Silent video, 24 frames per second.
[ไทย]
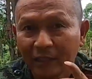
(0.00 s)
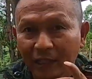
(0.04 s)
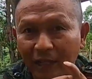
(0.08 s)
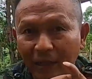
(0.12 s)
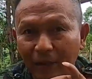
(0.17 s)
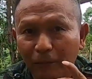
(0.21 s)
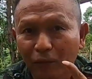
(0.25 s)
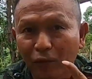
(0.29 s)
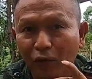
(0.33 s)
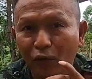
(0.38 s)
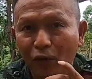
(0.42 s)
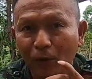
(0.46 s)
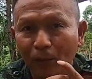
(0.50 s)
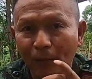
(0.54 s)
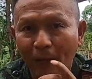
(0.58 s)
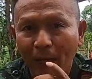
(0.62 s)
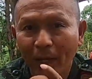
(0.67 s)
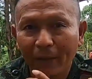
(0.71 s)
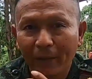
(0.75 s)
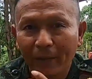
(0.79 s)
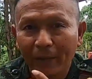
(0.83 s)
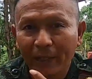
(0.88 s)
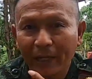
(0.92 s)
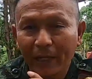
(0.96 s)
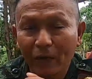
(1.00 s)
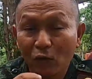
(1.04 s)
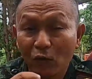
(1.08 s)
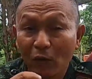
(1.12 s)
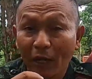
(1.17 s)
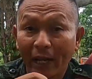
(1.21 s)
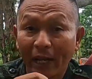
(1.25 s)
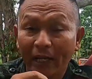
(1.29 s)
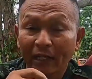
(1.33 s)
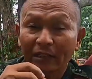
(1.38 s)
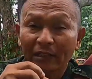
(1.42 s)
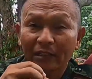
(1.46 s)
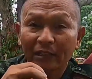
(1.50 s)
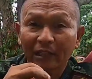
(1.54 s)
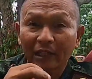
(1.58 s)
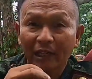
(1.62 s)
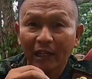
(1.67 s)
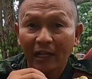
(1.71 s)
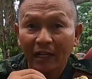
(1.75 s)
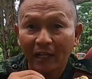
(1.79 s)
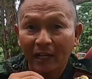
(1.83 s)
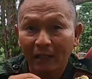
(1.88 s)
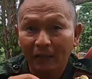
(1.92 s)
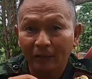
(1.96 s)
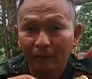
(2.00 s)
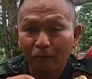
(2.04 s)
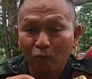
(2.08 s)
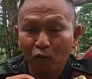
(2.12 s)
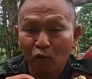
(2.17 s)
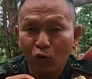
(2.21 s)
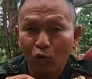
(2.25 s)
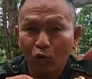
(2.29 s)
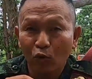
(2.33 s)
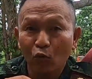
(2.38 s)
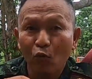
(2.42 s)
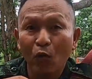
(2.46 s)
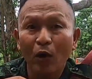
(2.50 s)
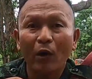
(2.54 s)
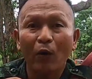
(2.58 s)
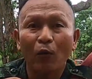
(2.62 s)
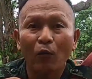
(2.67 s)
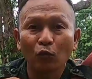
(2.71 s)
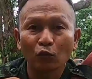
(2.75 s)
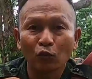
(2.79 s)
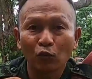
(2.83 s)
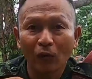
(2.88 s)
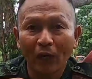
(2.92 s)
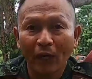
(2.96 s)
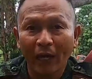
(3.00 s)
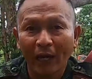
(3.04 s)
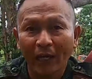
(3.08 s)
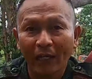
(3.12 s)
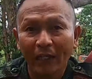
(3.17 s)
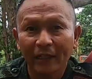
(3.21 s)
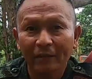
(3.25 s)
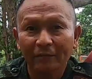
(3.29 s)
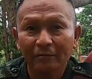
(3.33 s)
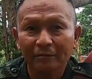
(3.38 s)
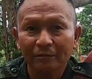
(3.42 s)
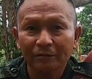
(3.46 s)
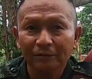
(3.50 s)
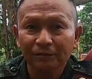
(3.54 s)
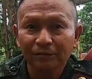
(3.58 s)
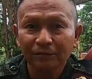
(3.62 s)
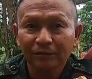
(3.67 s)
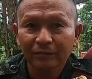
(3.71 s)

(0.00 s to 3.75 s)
นะครับค่อยๆไป ไม่ได้รุนแรงถึงขนาดพวกงูเห่าตรงอางครับ